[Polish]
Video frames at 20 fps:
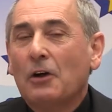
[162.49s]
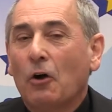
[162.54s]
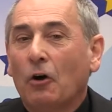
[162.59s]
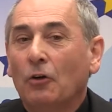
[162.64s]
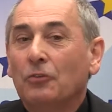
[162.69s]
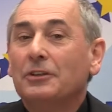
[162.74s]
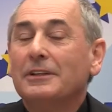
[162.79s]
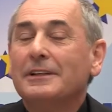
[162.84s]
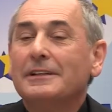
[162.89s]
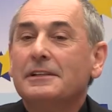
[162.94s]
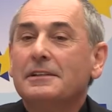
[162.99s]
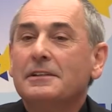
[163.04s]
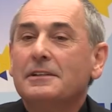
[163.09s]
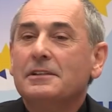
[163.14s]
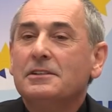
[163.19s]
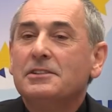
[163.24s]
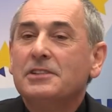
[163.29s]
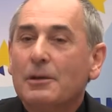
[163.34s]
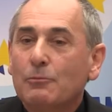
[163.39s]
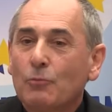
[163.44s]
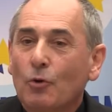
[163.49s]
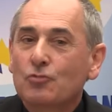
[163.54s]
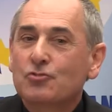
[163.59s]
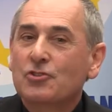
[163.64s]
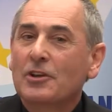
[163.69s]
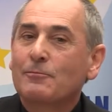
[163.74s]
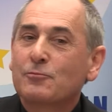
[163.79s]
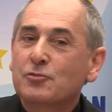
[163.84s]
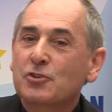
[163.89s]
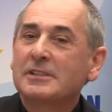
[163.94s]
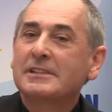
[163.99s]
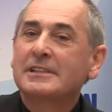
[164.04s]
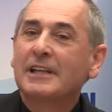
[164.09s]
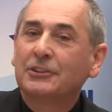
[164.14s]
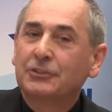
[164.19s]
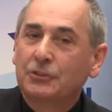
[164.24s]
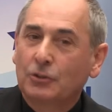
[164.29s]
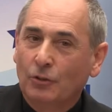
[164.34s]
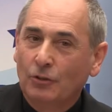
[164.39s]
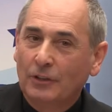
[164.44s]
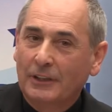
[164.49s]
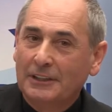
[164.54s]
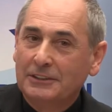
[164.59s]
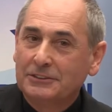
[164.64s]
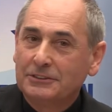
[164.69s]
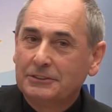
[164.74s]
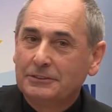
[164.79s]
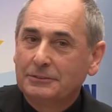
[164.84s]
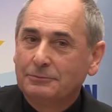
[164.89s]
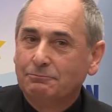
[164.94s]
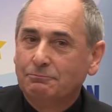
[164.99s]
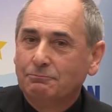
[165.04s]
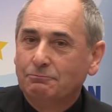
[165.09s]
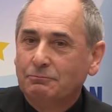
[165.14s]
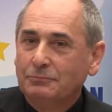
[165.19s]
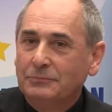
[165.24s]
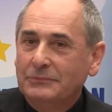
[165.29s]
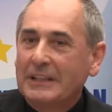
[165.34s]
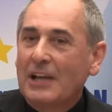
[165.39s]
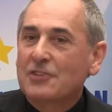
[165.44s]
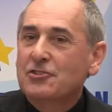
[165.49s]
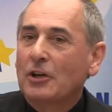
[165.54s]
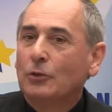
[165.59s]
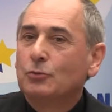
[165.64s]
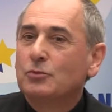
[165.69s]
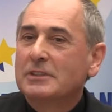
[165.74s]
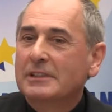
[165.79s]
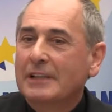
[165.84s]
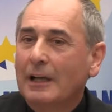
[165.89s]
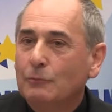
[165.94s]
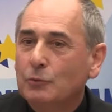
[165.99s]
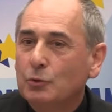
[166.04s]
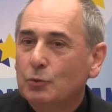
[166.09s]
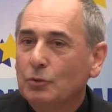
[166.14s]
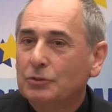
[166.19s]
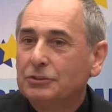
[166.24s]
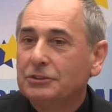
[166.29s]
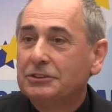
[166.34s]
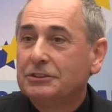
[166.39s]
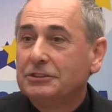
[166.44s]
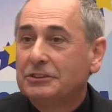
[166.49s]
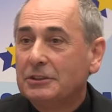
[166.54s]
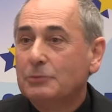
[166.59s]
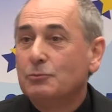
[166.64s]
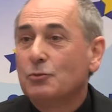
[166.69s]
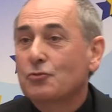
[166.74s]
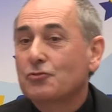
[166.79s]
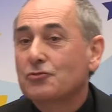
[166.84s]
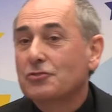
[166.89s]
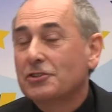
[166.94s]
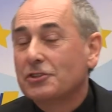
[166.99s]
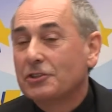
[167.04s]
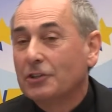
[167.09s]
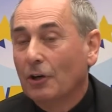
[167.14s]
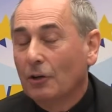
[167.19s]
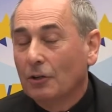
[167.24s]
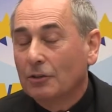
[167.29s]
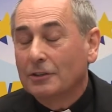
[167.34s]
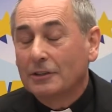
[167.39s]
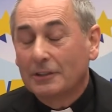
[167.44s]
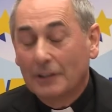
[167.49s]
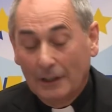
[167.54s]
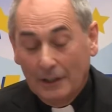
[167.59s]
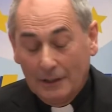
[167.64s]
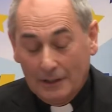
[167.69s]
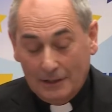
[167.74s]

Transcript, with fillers: On nie może przestać kochać. Nasza ludzka miłość tym różni się od